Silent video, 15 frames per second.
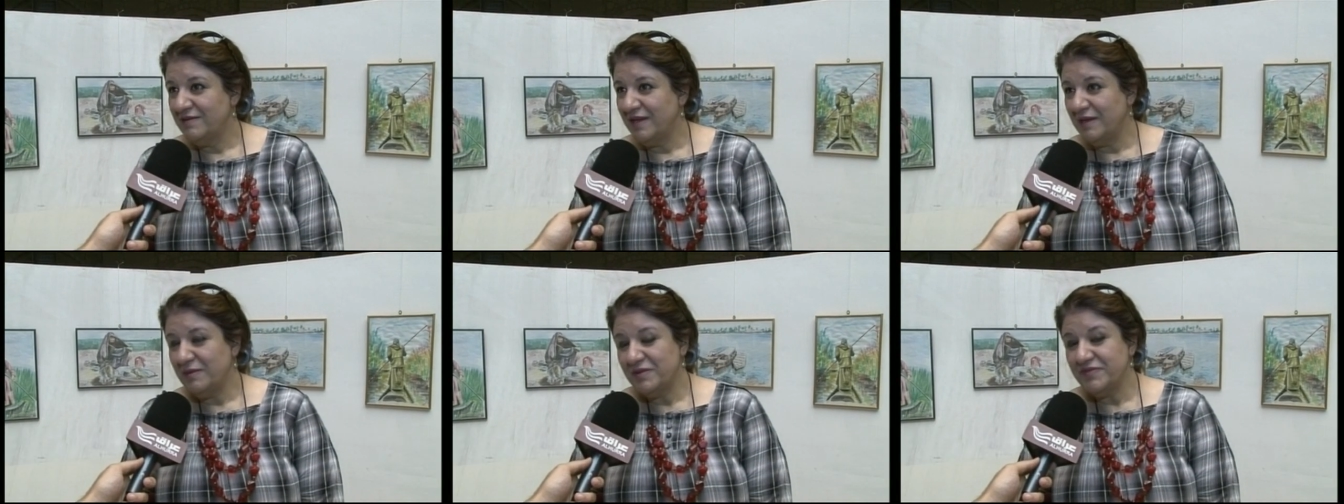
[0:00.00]

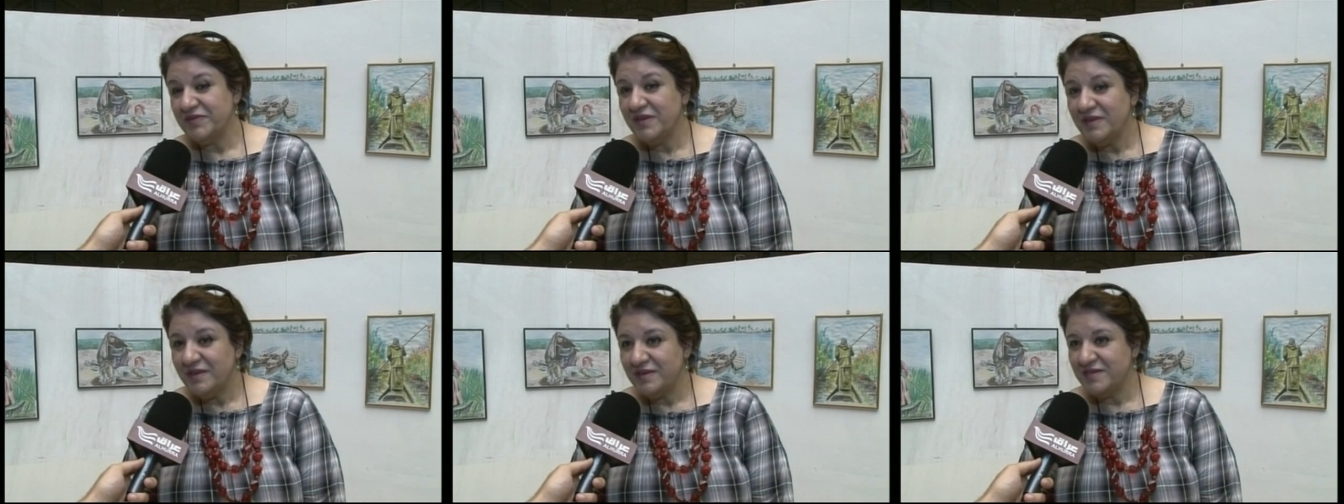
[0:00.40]
دا
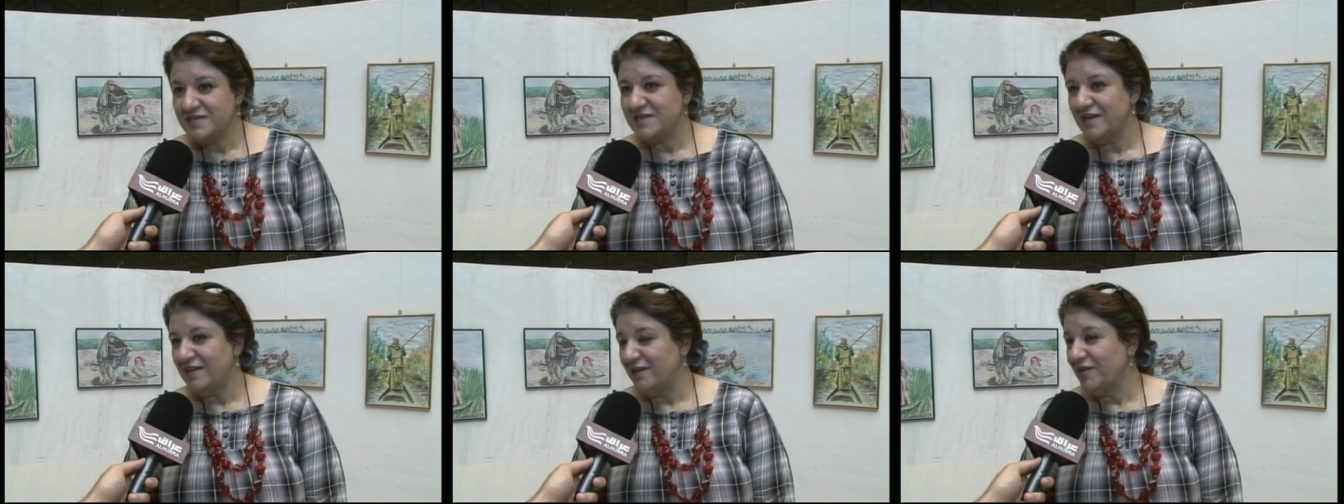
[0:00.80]
يعطينا
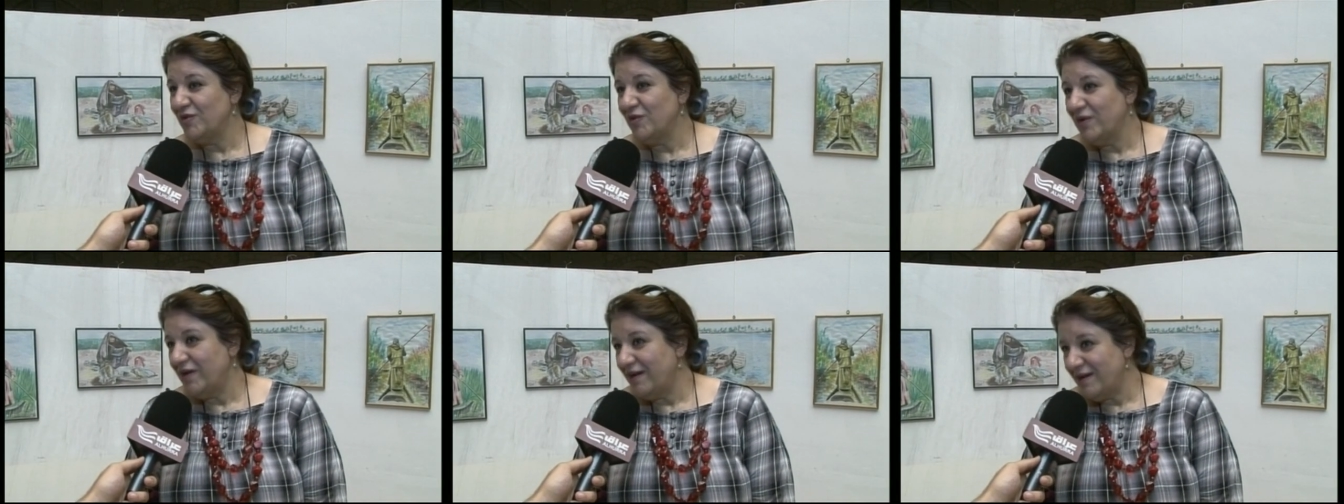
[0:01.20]
رسالة
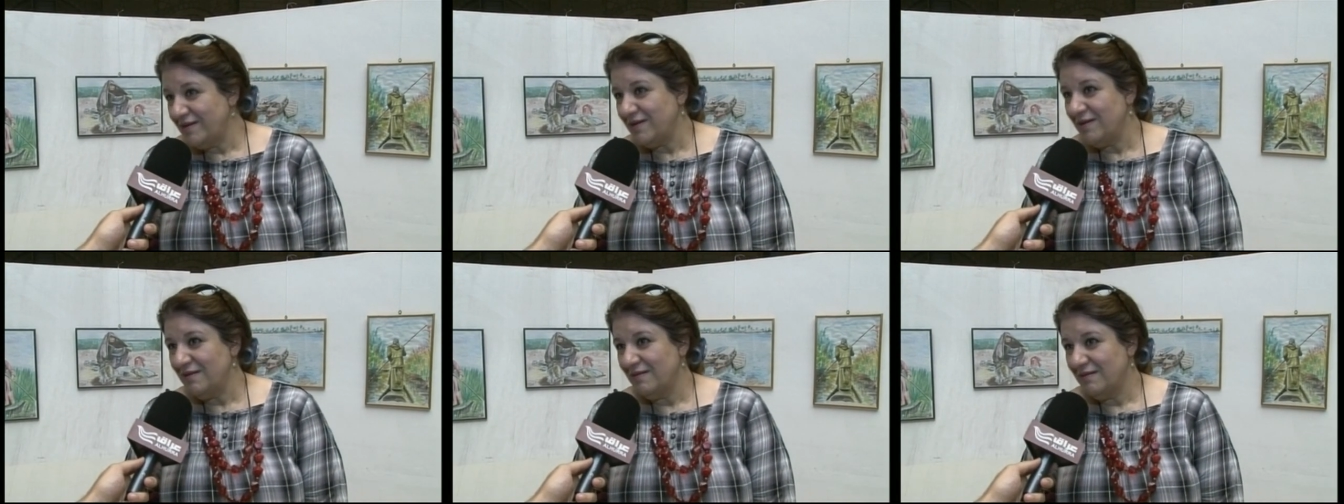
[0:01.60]
يقول
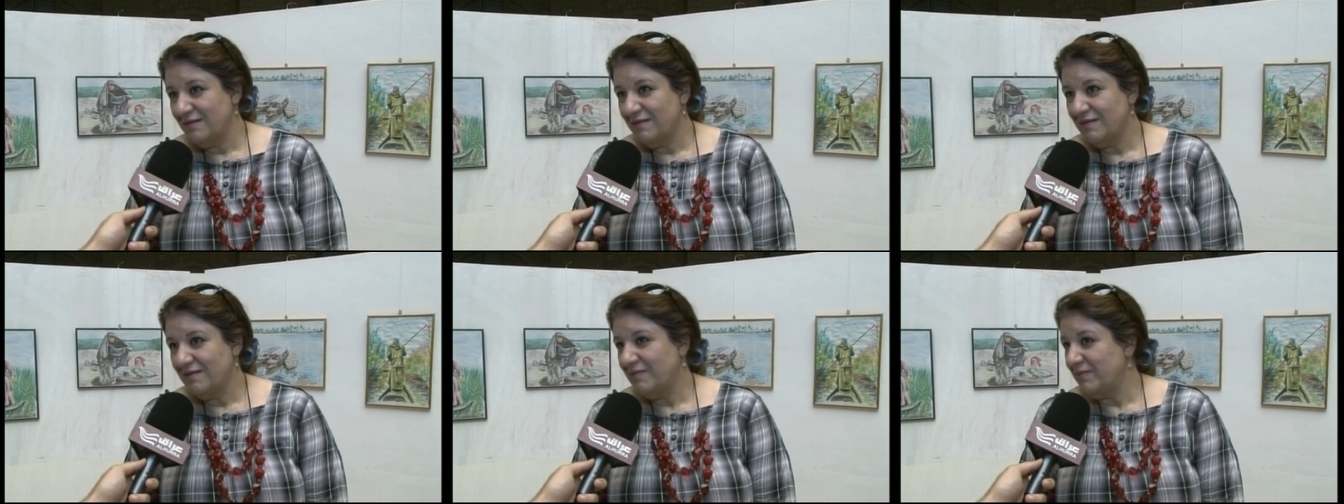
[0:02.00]
أني
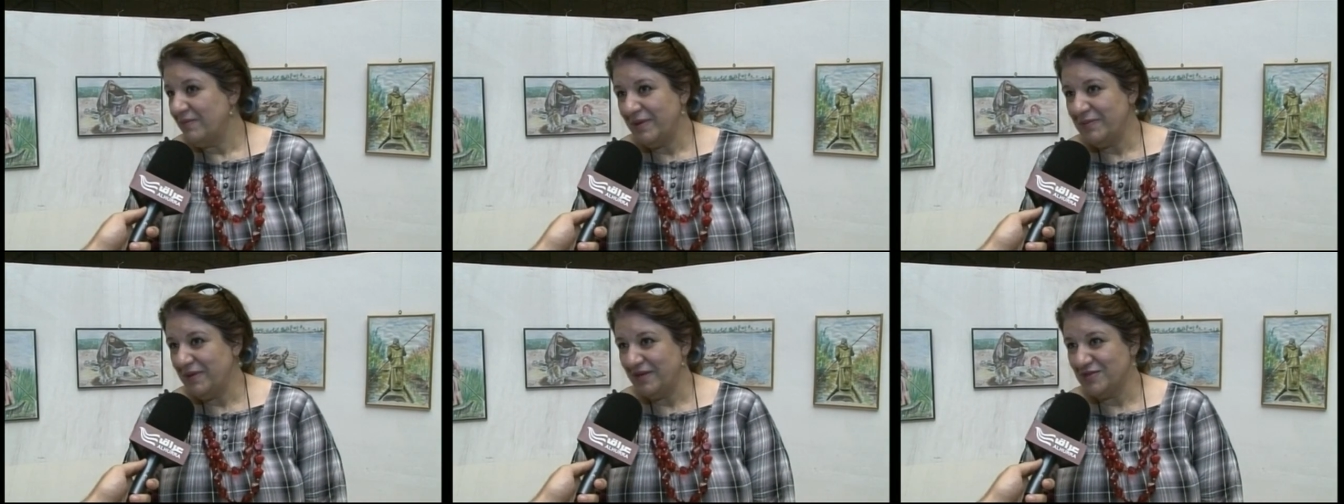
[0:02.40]

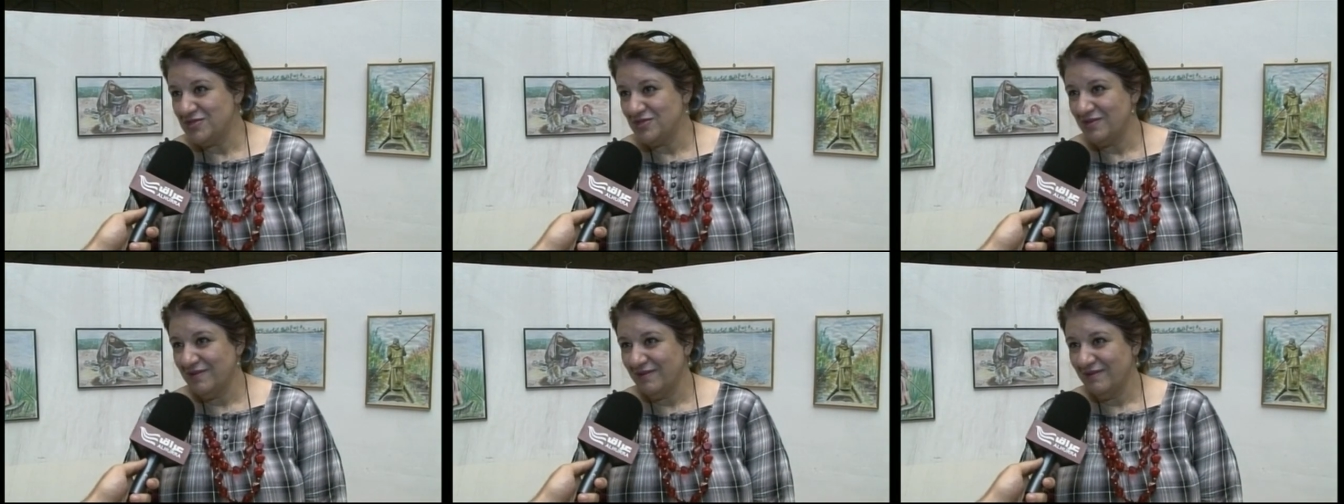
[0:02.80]
ما بي
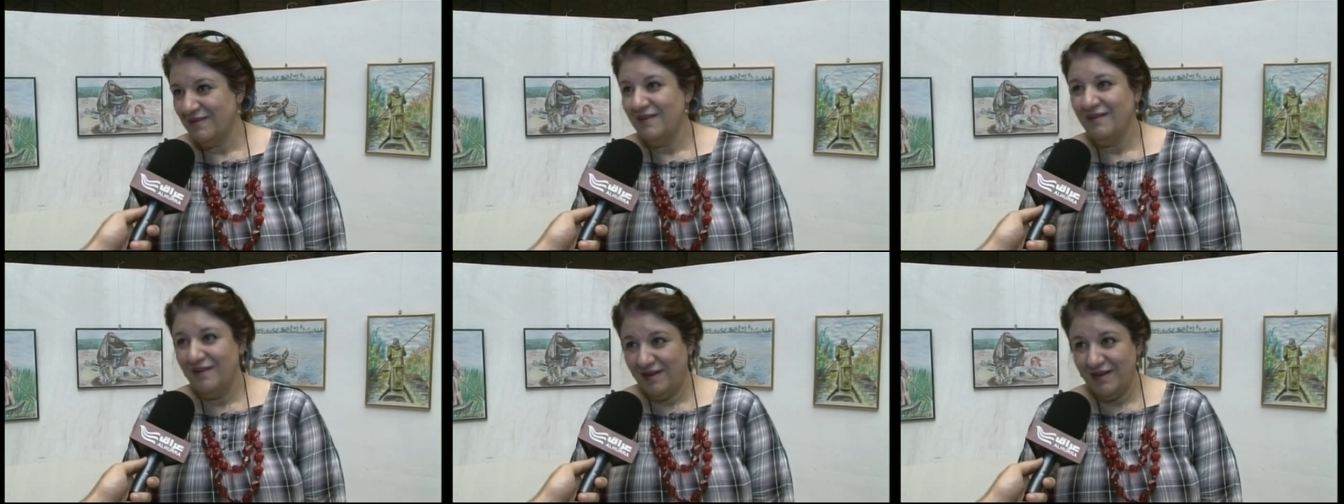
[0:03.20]
شيء
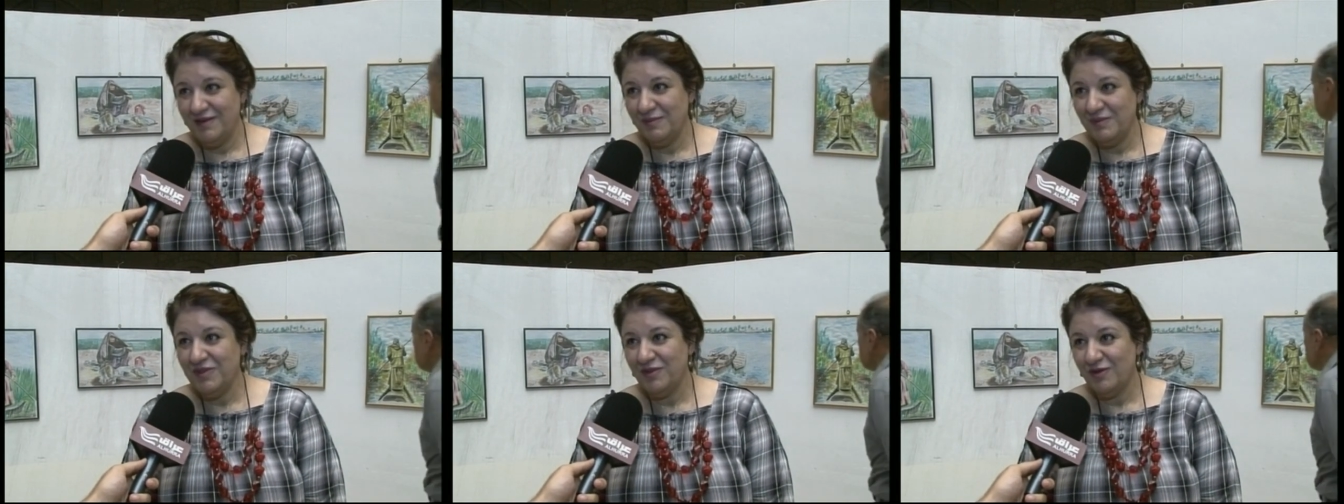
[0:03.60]
أني